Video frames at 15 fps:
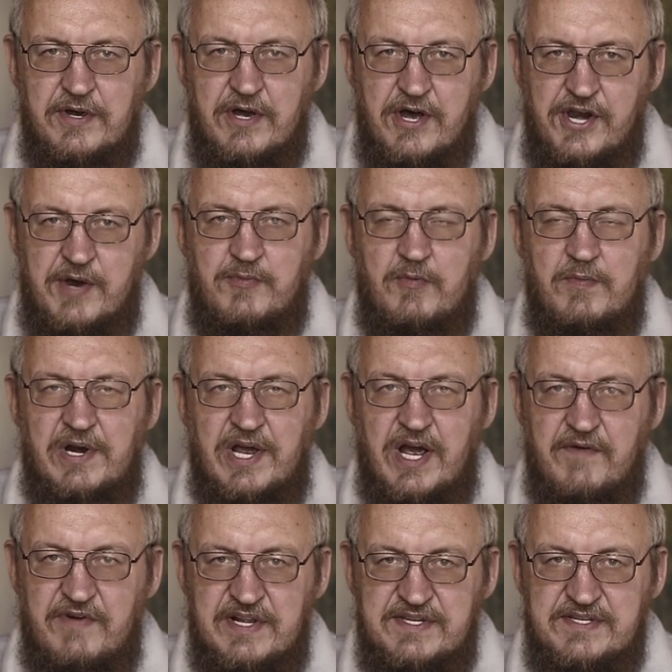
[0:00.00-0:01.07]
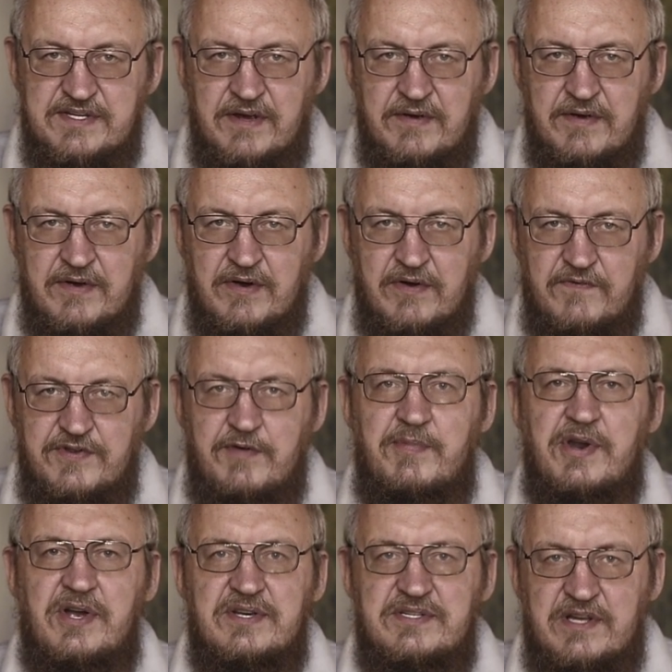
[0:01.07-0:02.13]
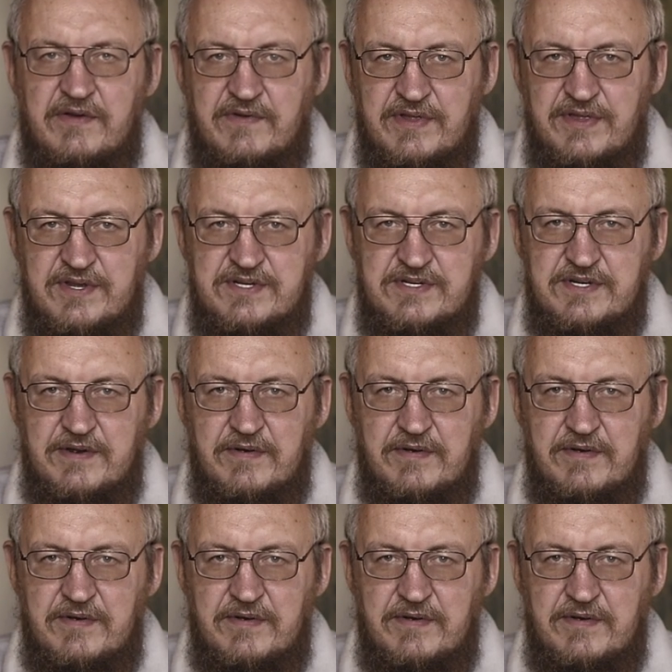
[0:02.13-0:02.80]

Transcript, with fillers: републиковаться в неприкосновенности.